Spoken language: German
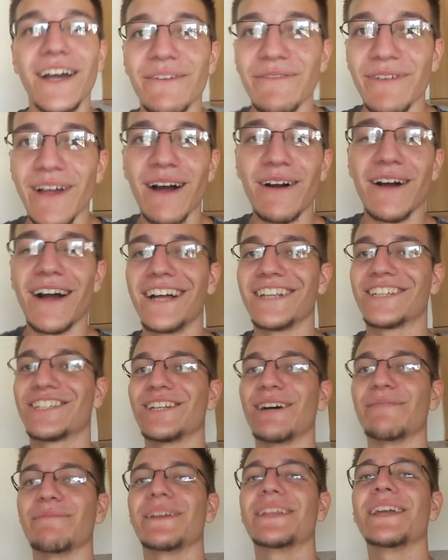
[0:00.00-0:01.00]
wir haben, ah,
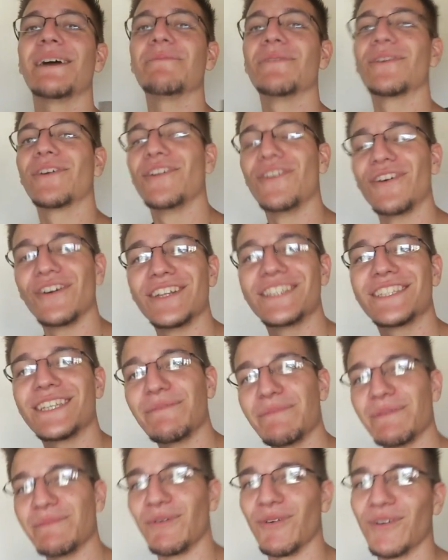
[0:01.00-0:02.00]
stopp, ich habe noch ein neues
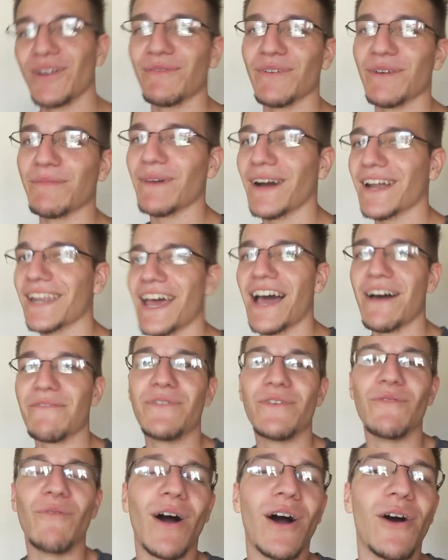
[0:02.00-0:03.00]
Sub-Emote gemacht.
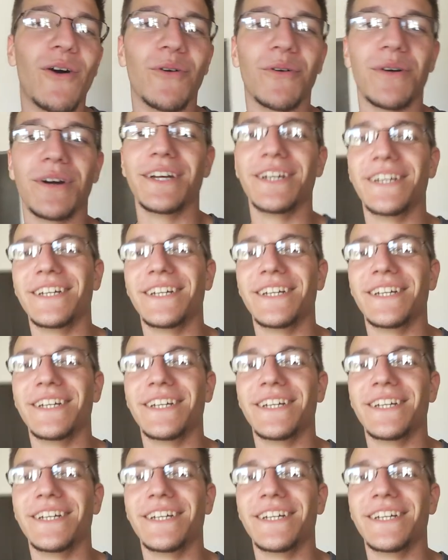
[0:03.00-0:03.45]
Affe, wow.